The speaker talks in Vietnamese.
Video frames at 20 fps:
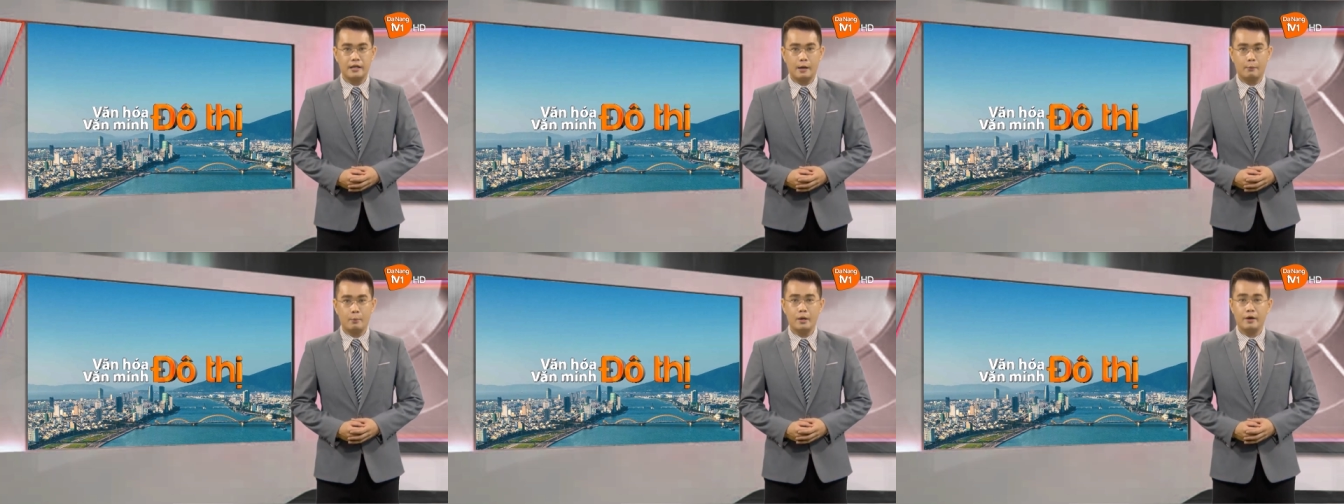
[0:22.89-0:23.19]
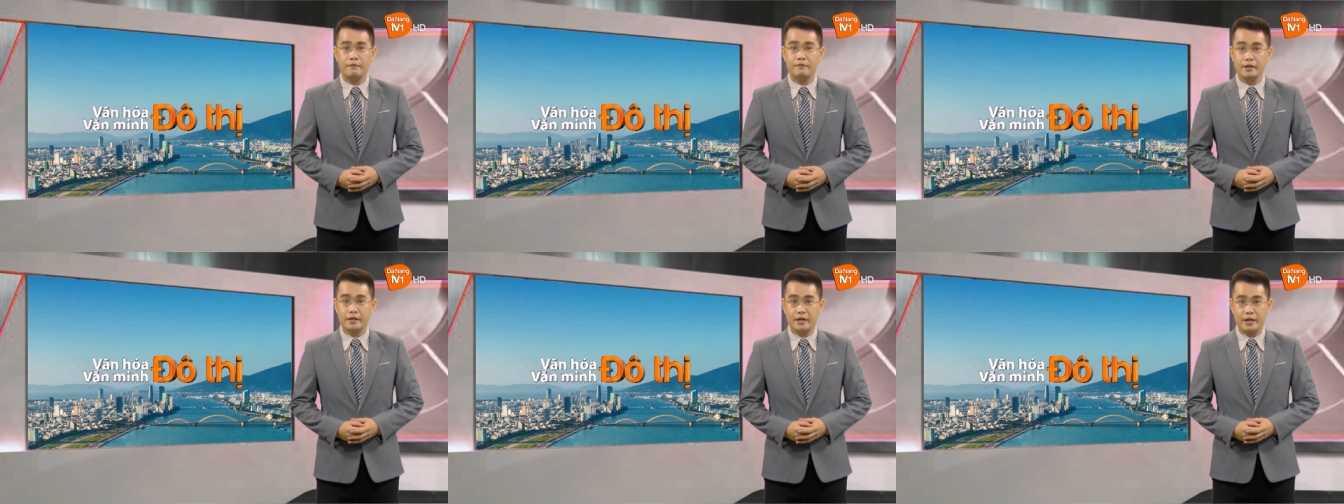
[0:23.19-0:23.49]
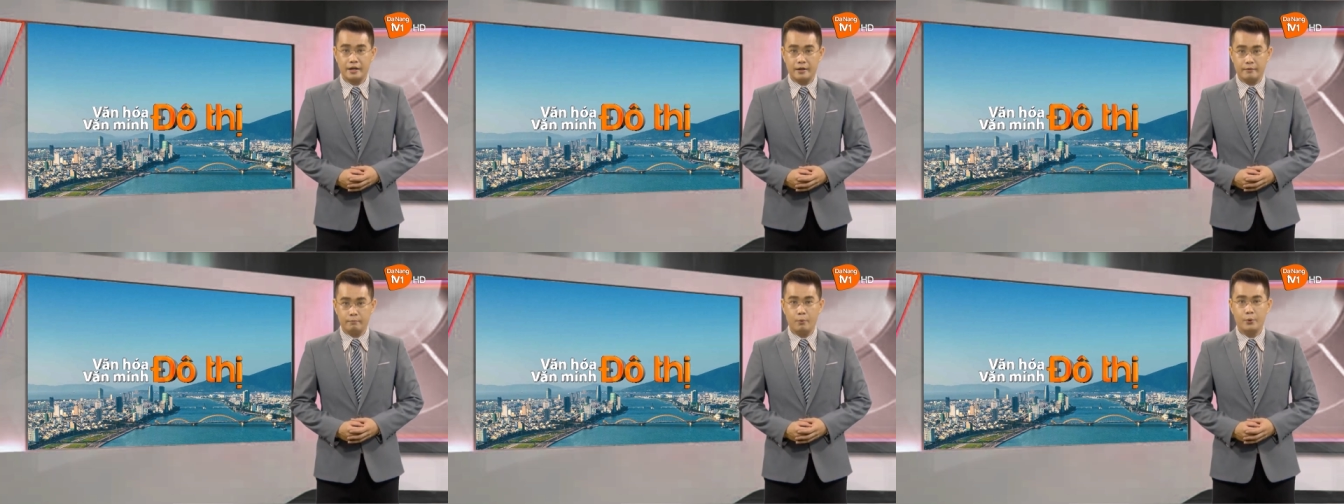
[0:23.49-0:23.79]
giải quyết các vấn
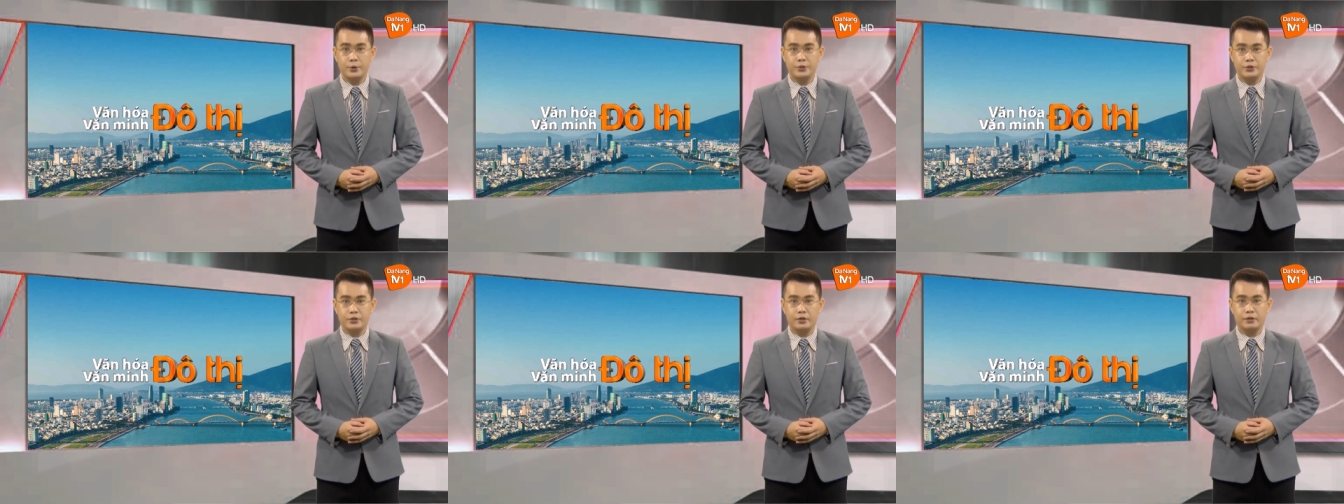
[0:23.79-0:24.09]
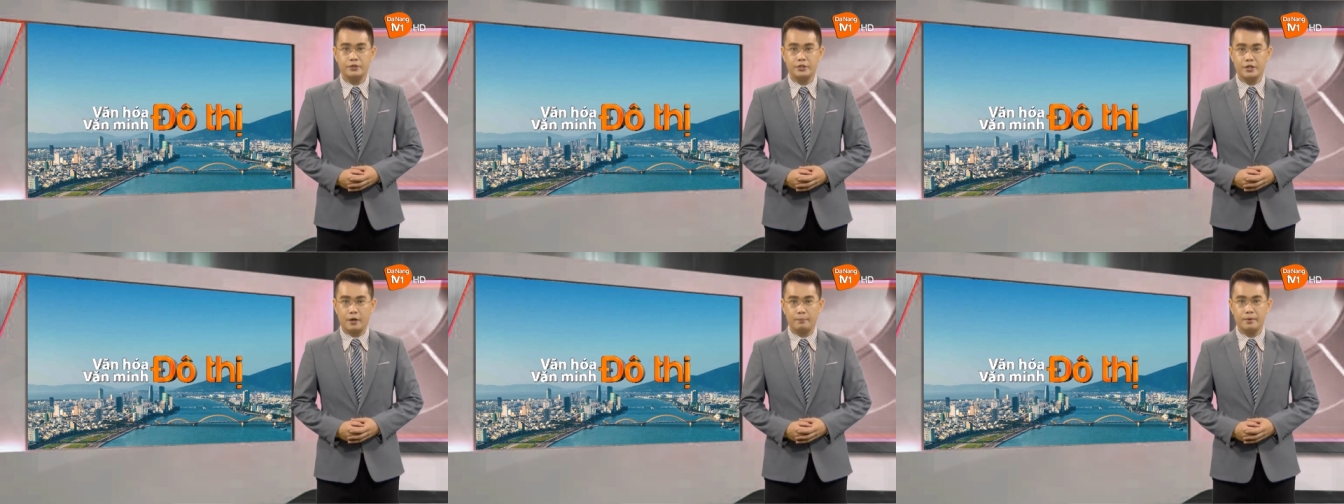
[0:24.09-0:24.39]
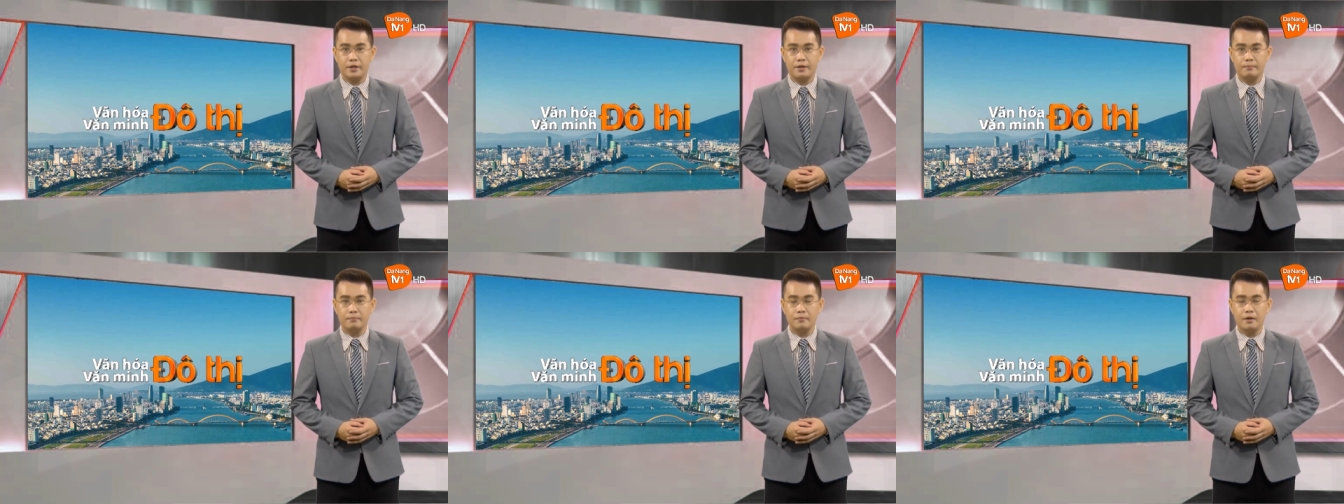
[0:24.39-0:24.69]
đề môi trường
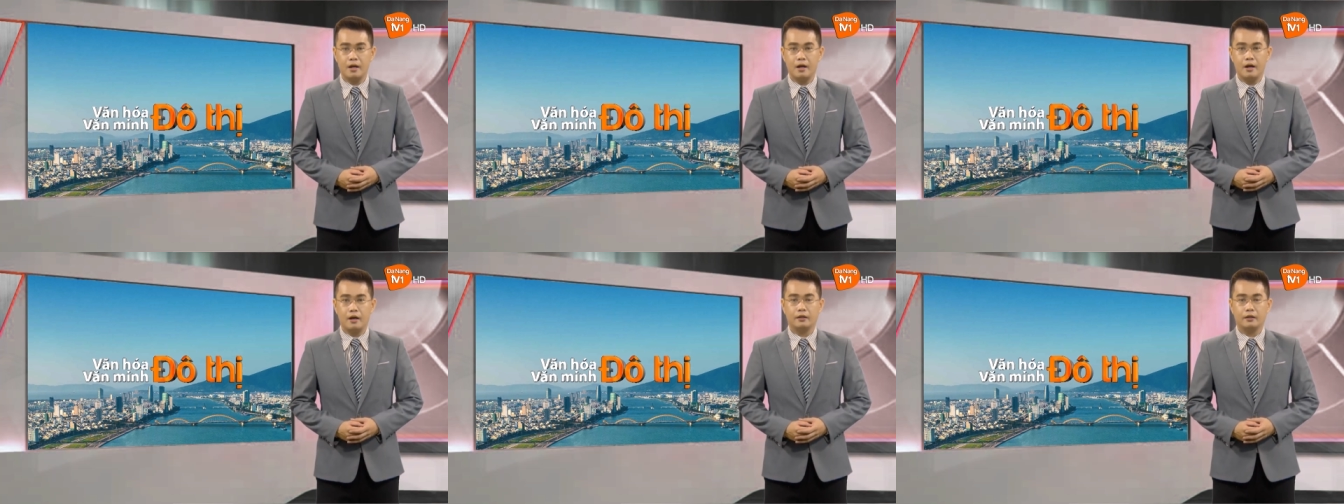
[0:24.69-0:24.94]
trọng điểm,